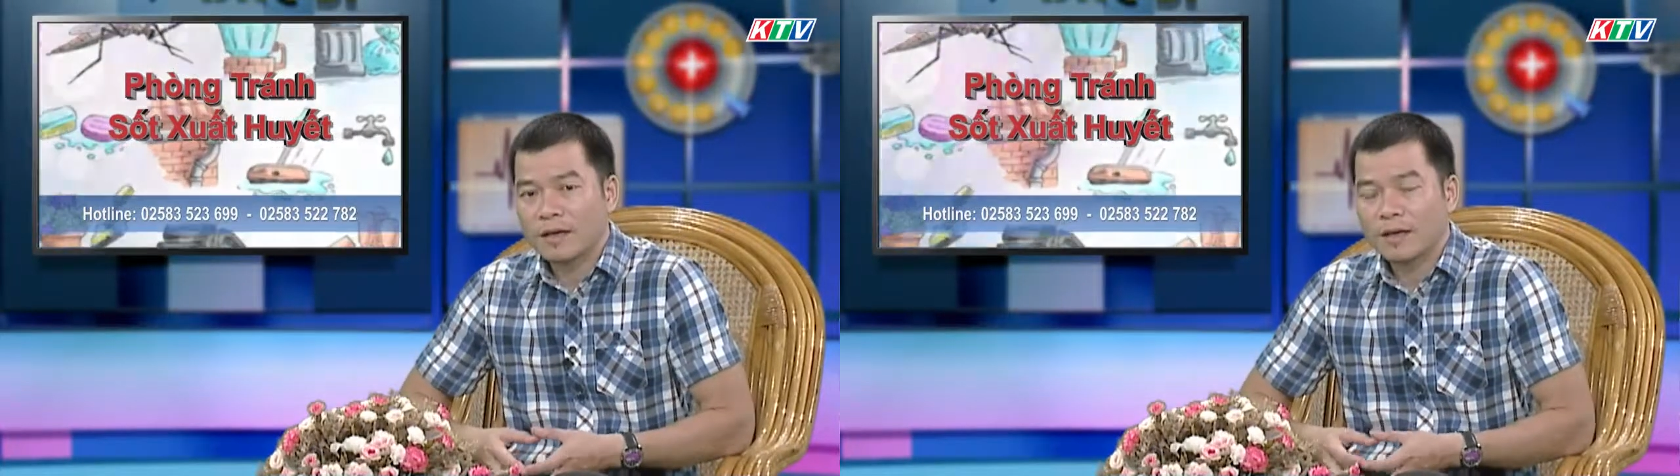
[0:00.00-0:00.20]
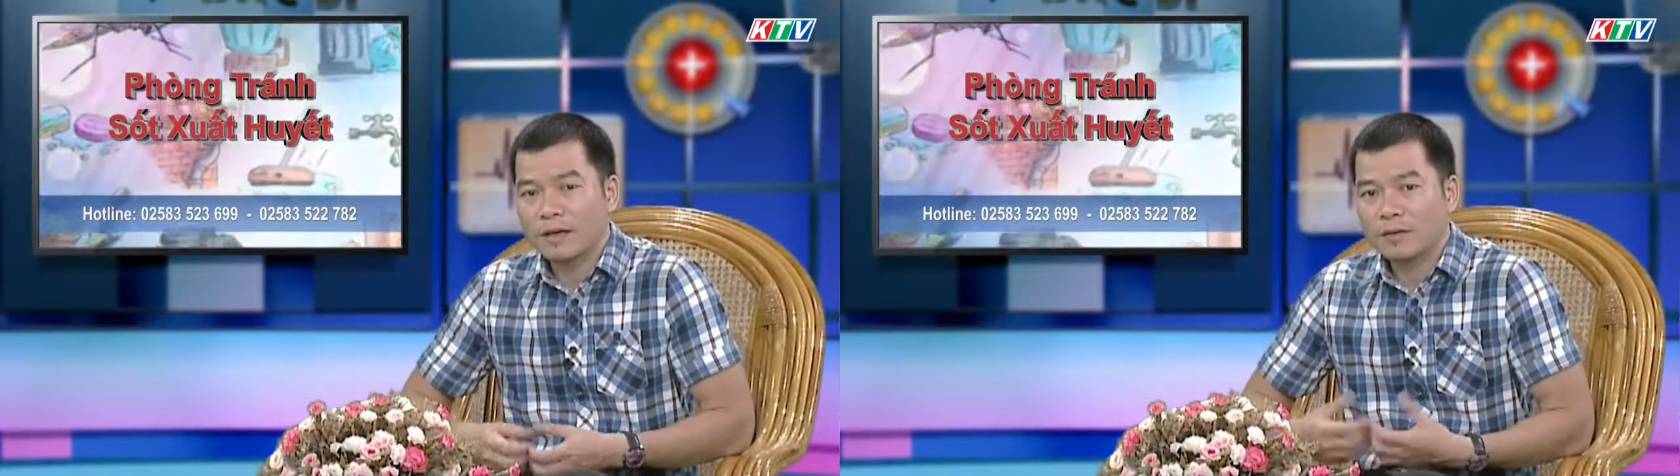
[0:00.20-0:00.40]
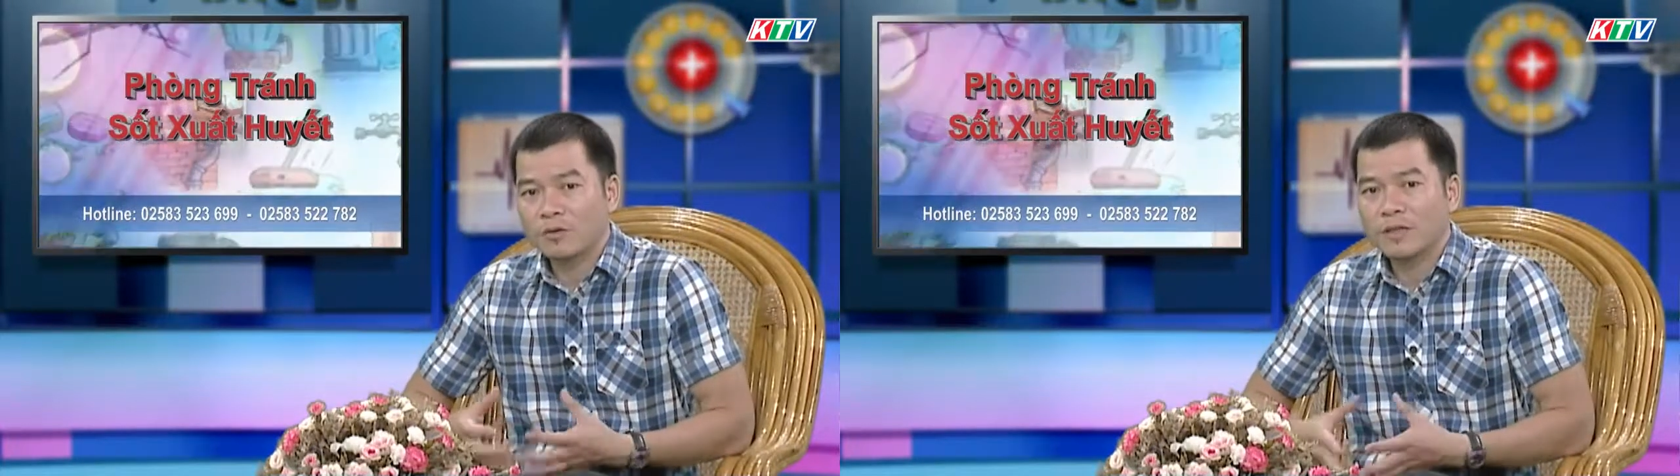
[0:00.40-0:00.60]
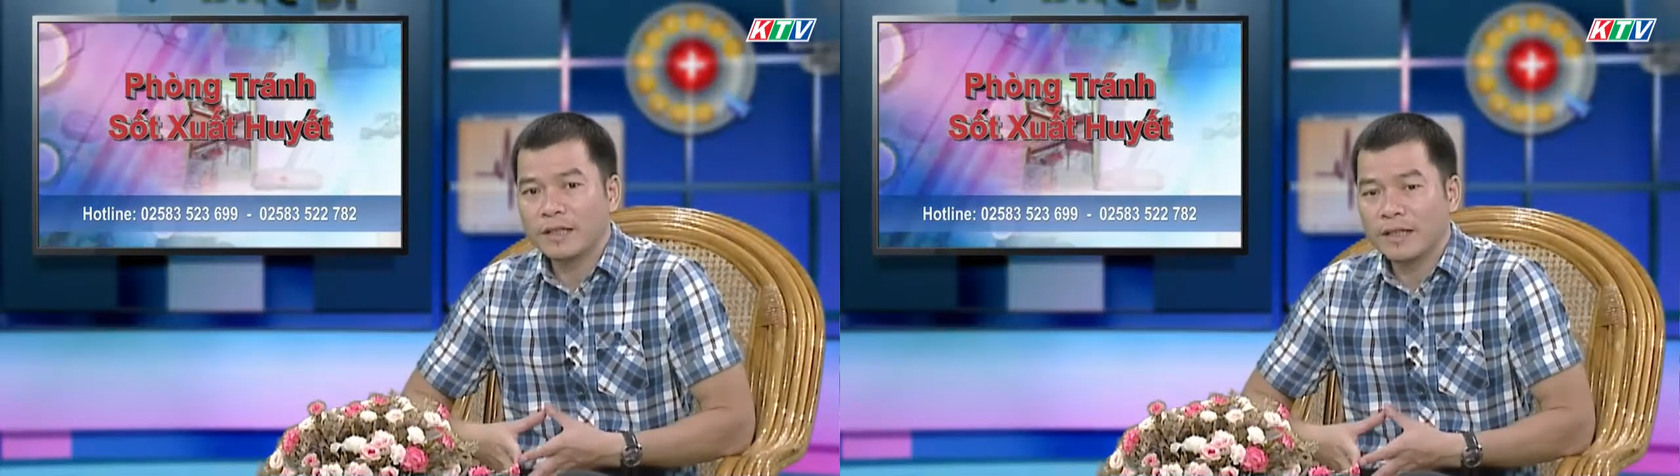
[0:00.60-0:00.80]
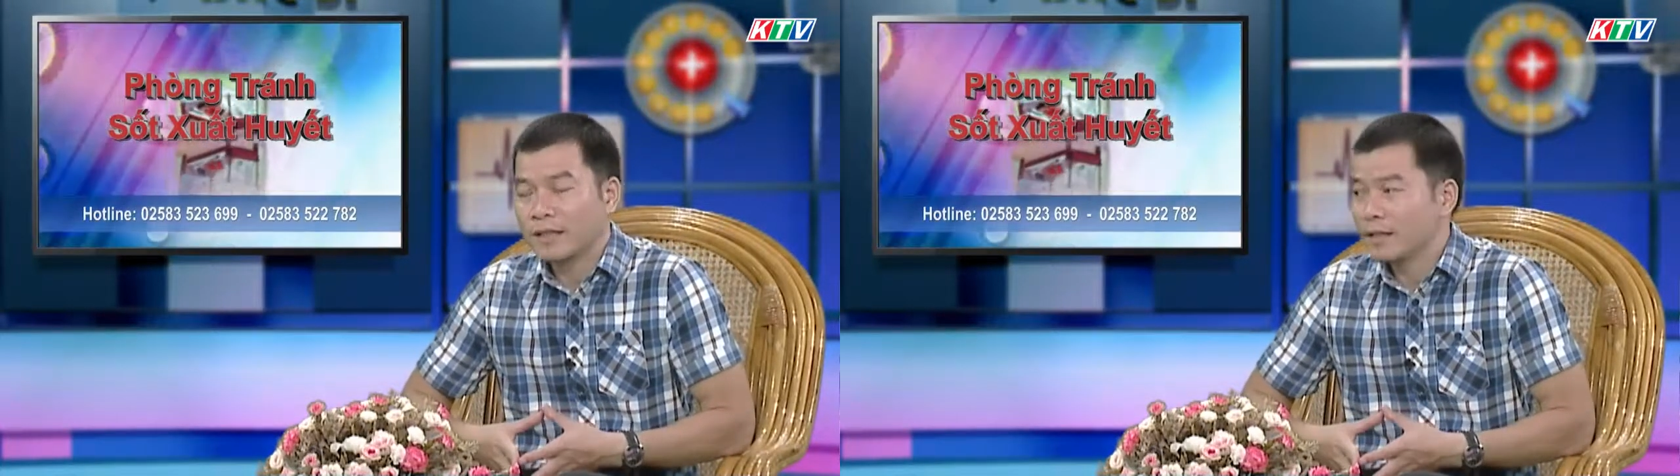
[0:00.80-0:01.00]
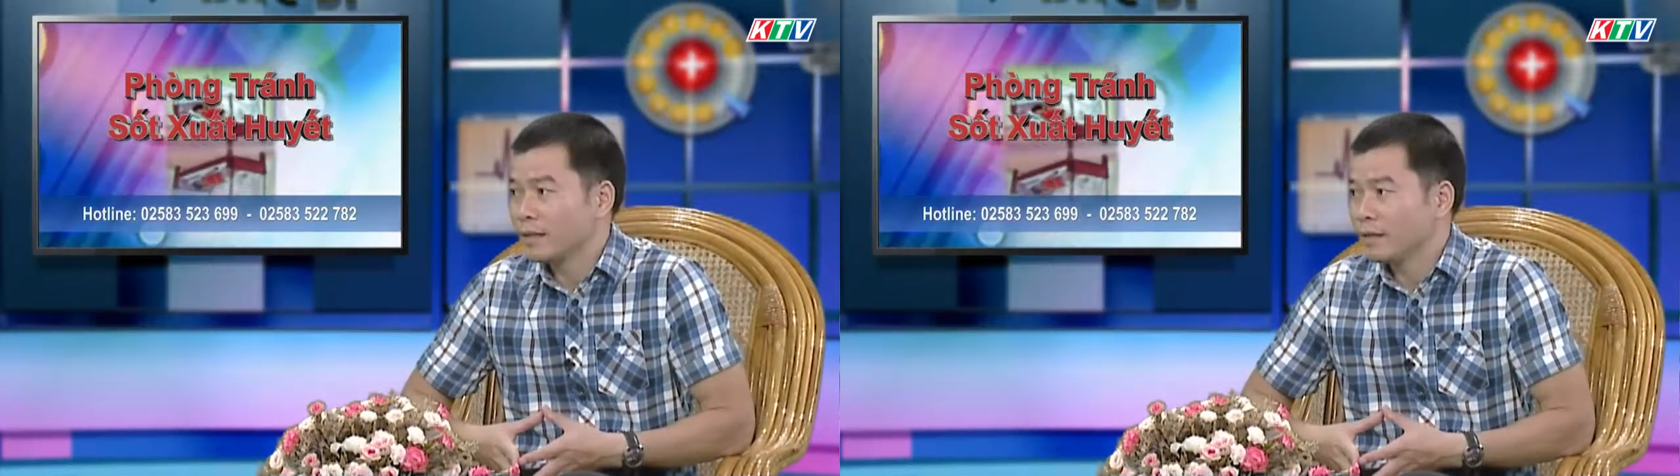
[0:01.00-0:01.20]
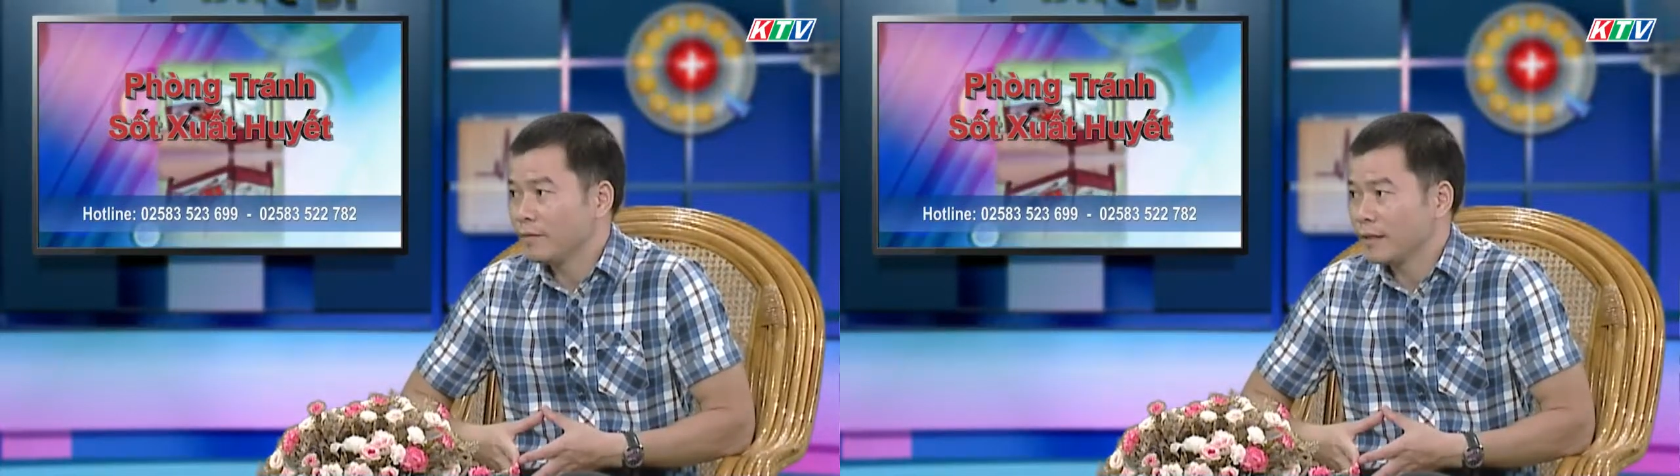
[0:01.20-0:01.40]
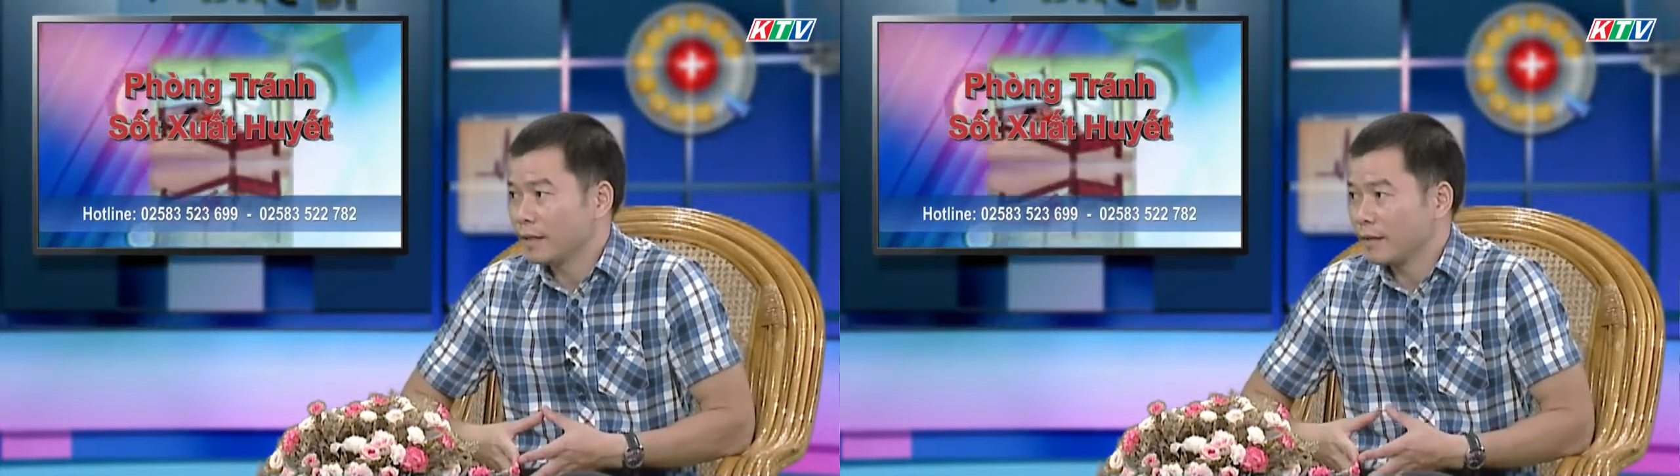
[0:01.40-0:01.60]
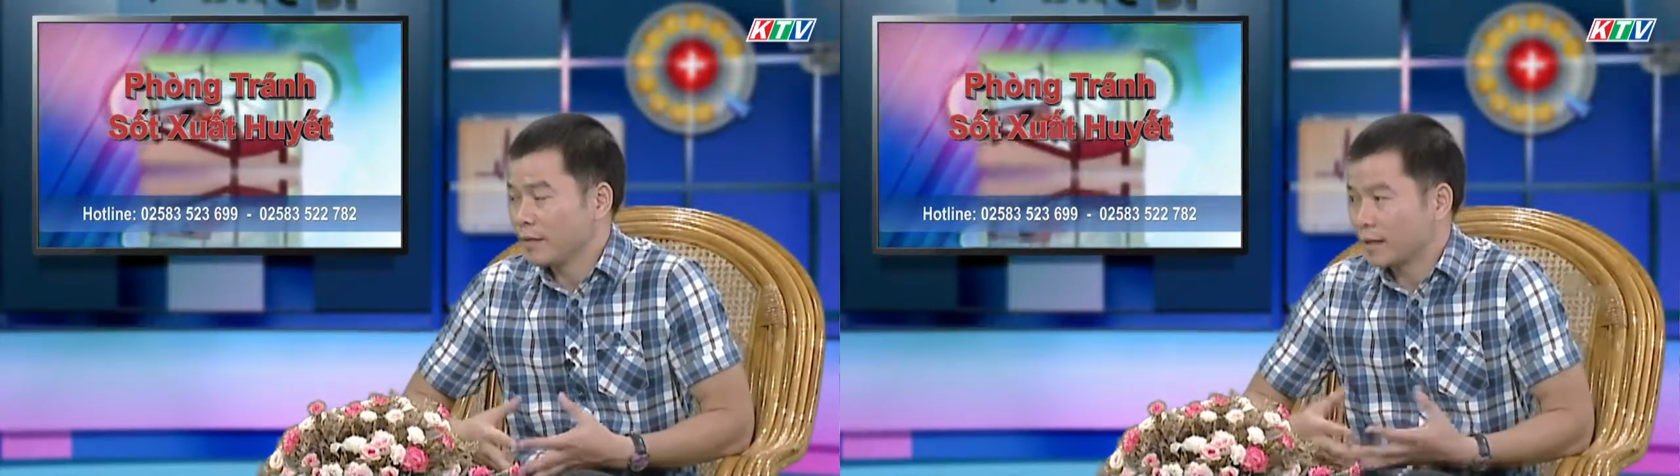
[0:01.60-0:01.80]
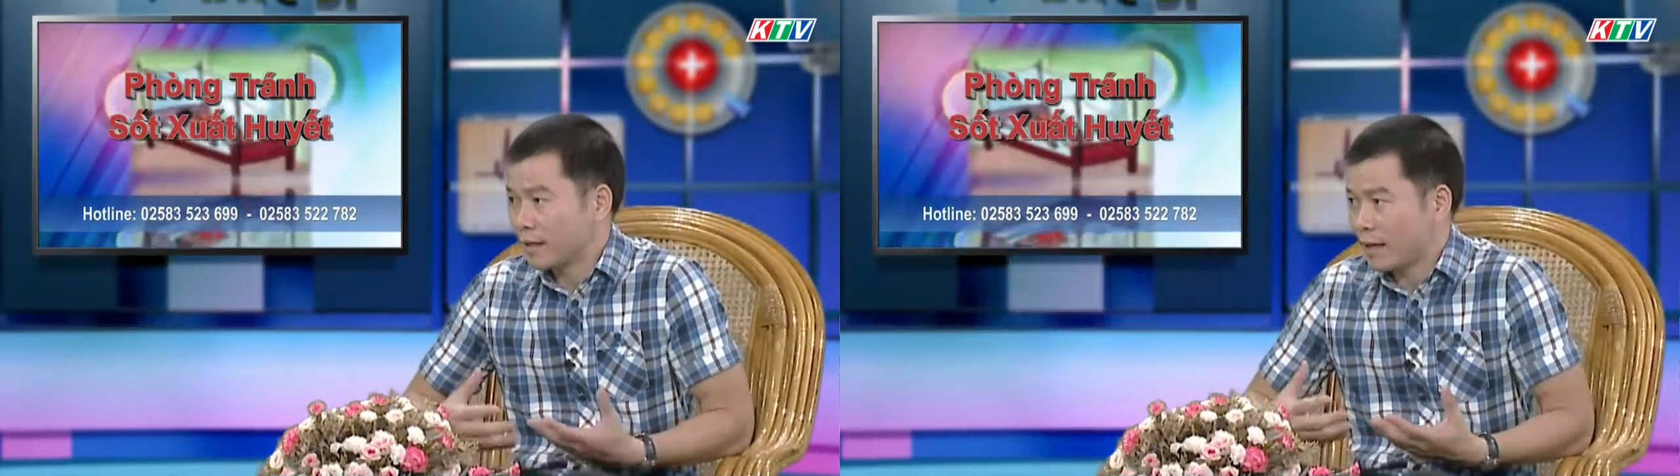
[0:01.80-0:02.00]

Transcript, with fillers: các cái tổ chức y tế thế giới về cái việc